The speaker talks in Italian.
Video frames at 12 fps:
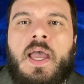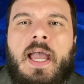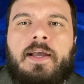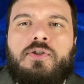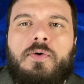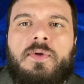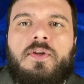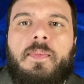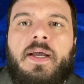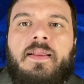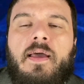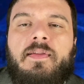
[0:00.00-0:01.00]
È subito
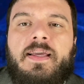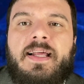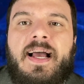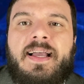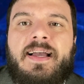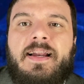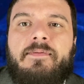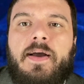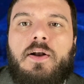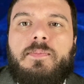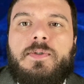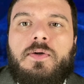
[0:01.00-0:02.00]
bene dire anche a
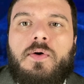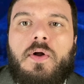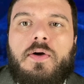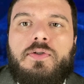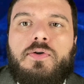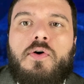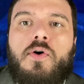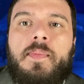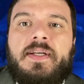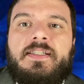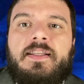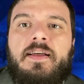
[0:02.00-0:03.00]
livello psicologico
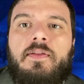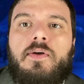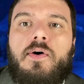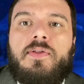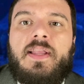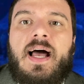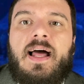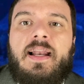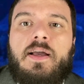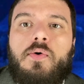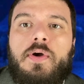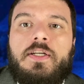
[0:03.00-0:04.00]
come si denota
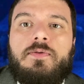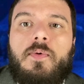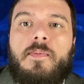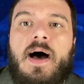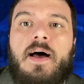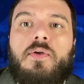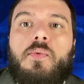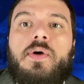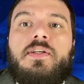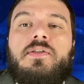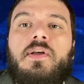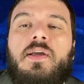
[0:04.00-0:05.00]
l'egoismo umano. In
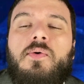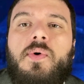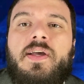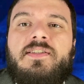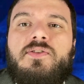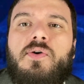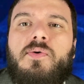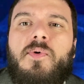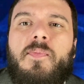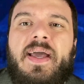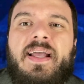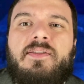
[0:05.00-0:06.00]
questo, in questo
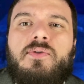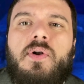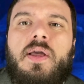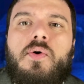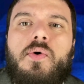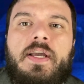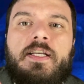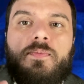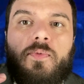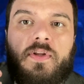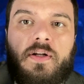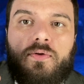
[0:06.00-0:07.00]
momento
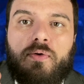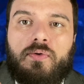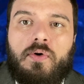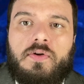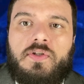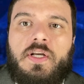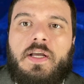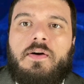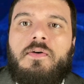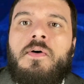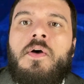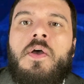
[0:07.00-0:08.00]
l'egoismo del dottor
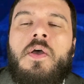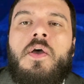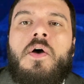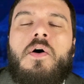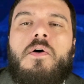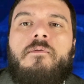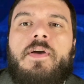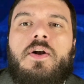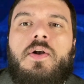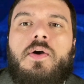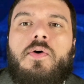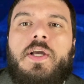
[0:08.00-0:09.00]
Gero
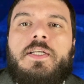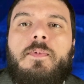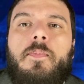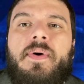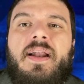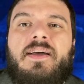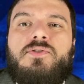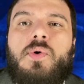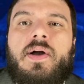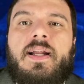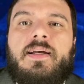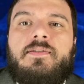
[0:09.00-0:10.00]
ovvero l'egoismo per la
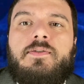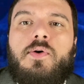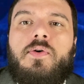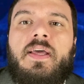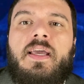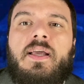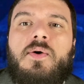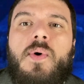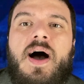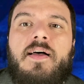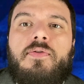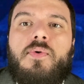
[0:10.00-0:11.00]
sua creazione, in
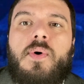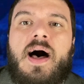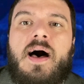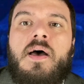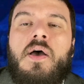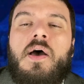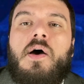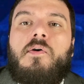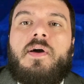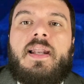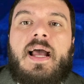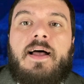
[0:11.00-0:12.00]
quanto ha
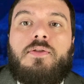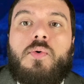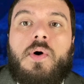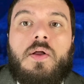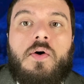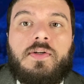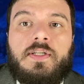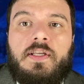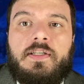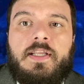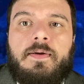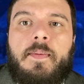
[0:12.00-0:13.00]
creato qualcosa
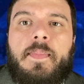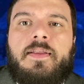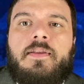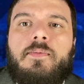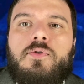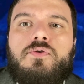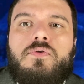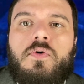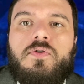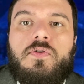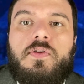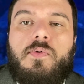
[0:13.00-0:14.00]
di estremamente
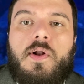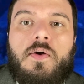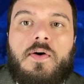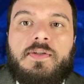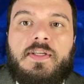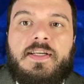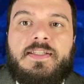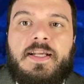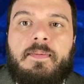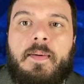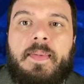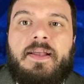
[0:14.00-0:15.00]
mostruoso, di qualcosa di
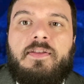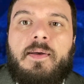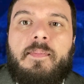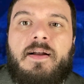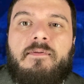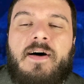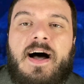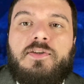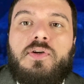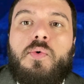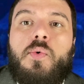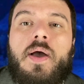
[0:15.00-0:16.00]
estremamente
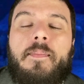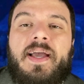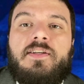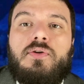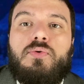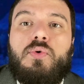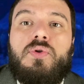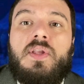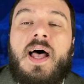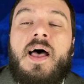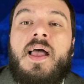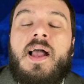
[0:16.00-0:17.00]
malvagio, in cui ha messo
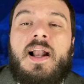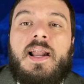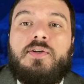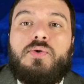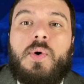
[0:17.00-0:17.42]
tutta la